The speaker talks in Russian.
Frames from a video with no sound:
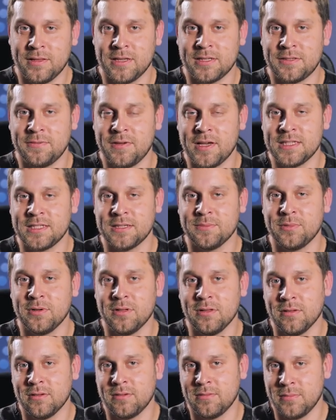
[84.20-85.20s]
На связи
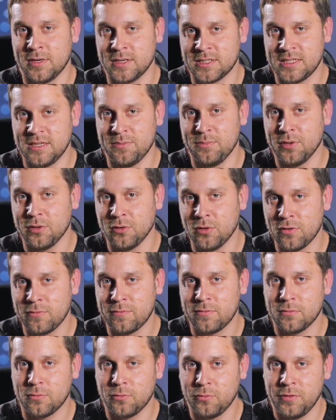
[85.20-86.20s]
был Максим
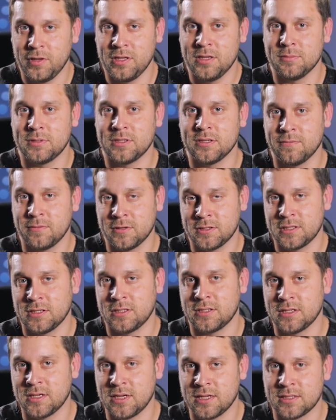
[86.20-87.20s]
Белов. Увидимся в
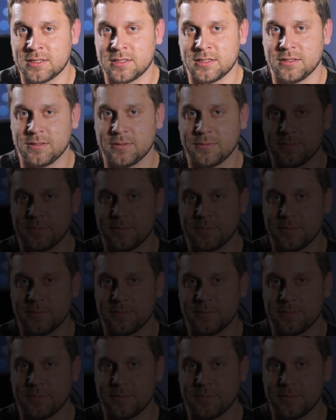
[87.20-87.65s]
ассоциации.